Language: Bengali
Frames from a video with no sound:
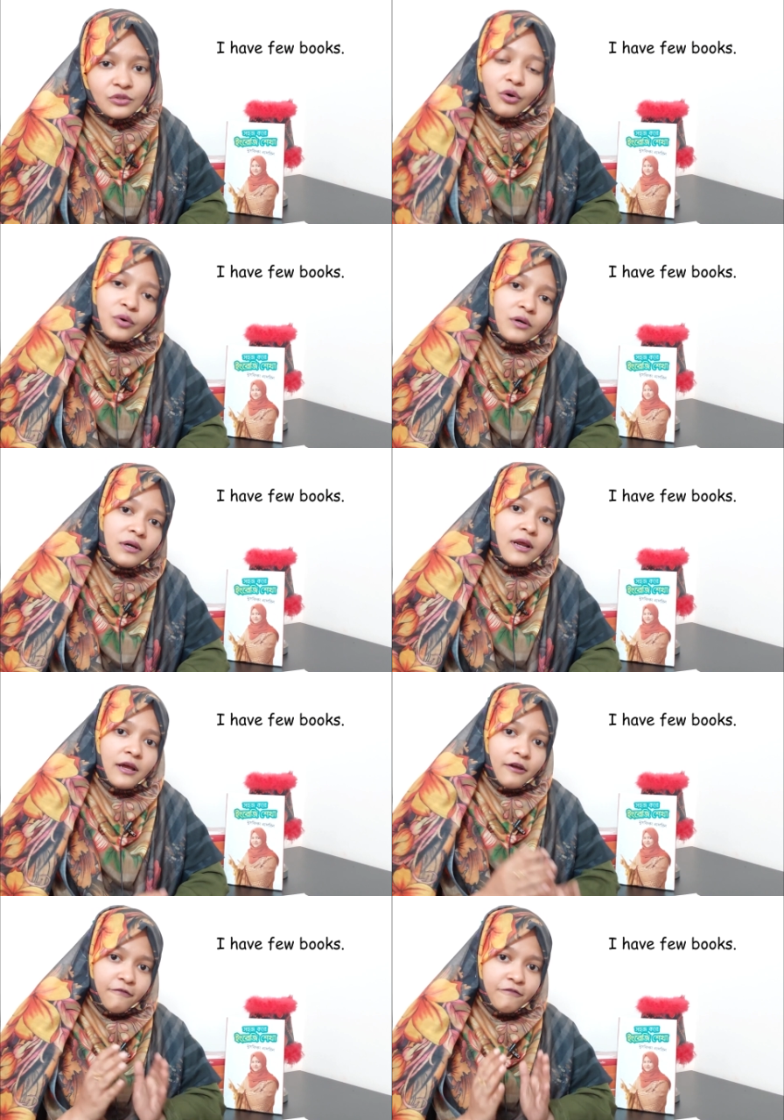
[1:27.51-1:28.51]
তখন
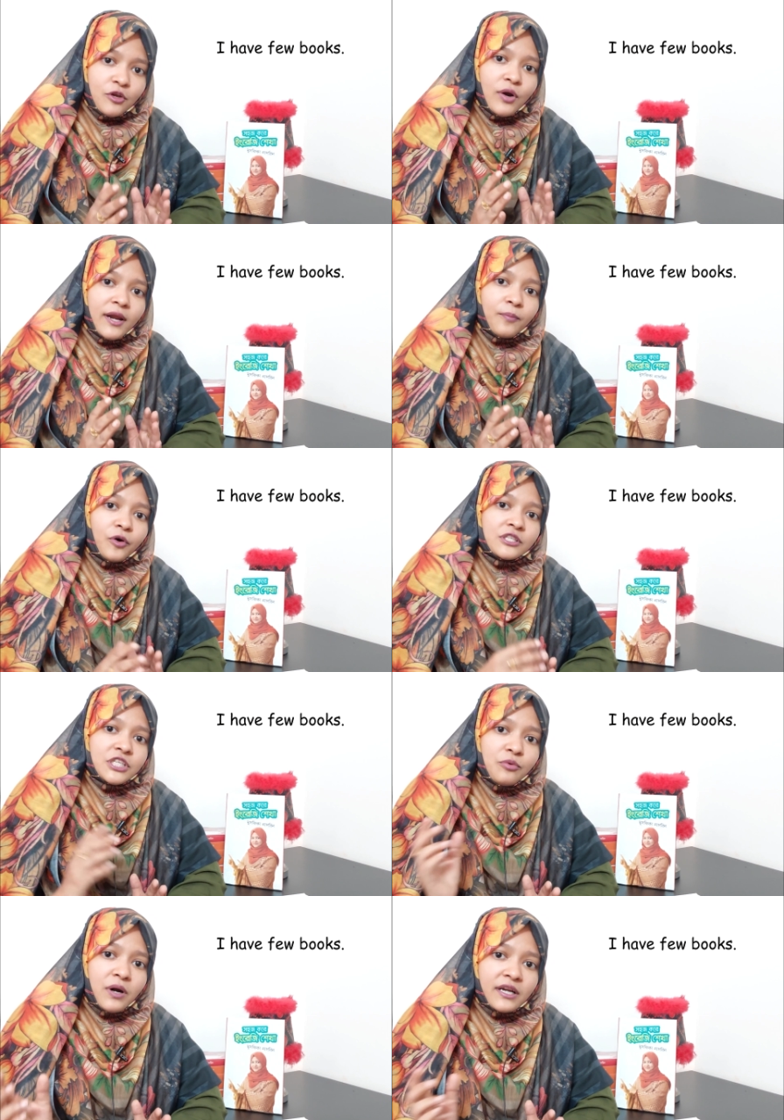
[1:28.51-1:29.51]
ফিউ এর পরে
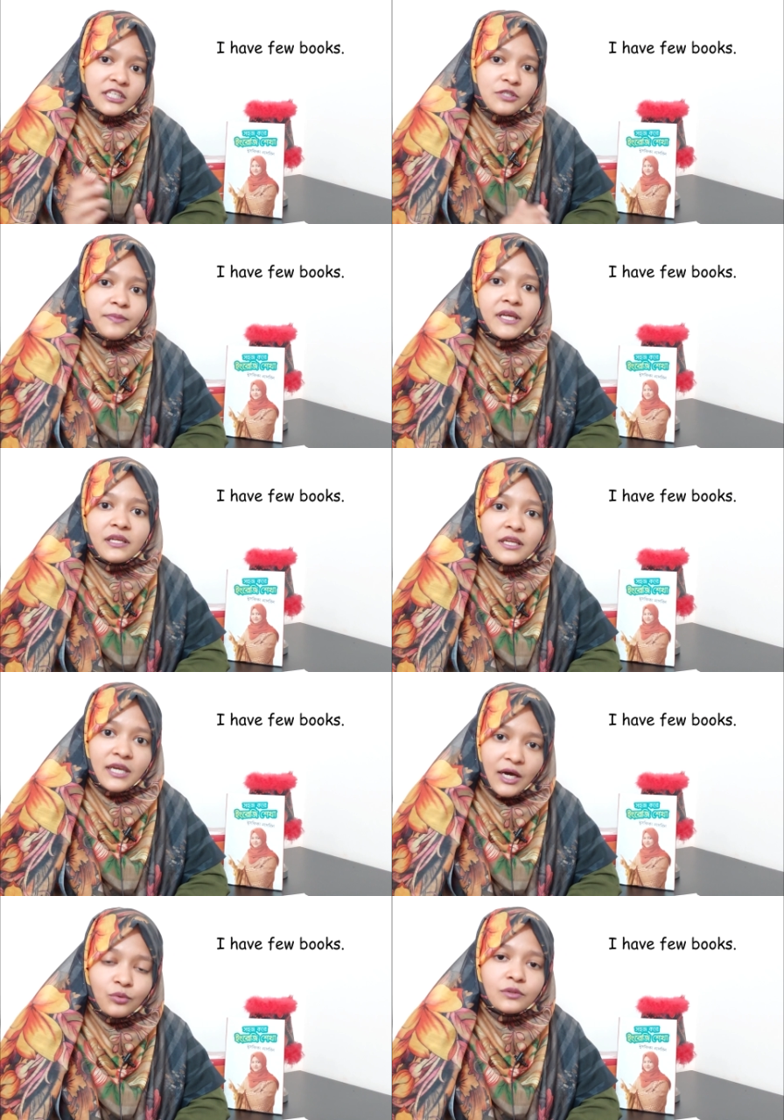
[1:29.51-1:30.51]
যেই ওয়ার্ড আসবে
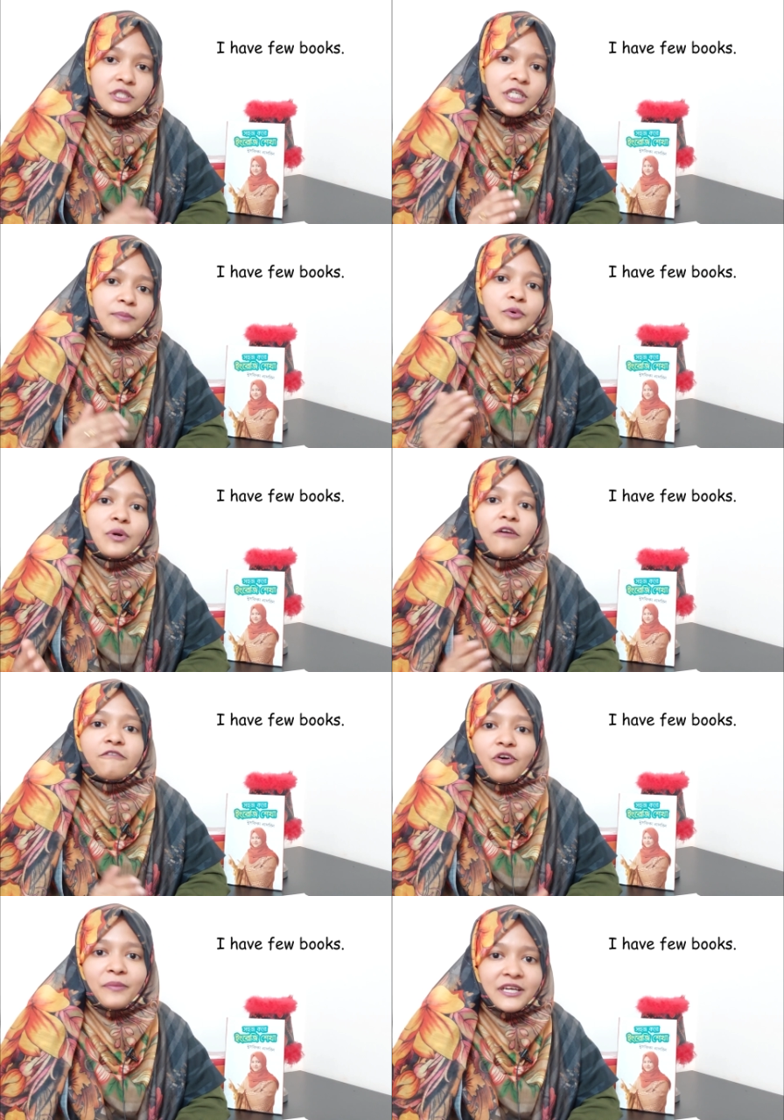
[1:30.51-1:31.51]
নাউন সেটা প্লুরাল
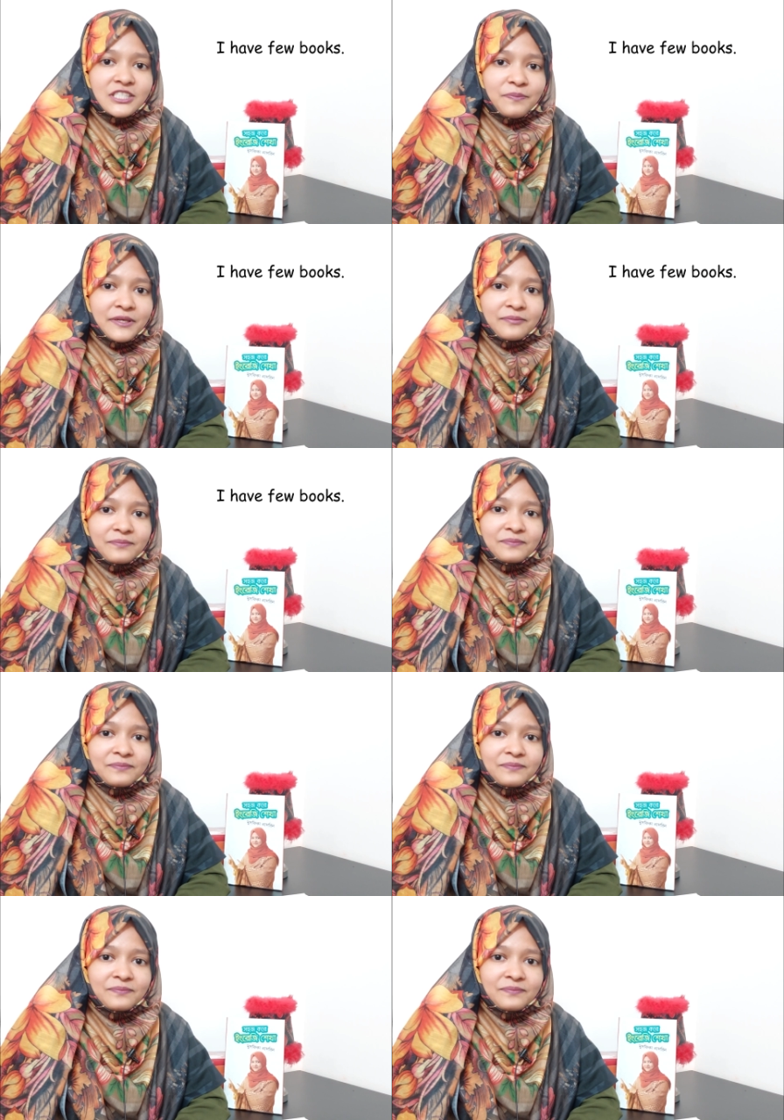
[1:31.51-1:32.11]
ফর্মে আসবে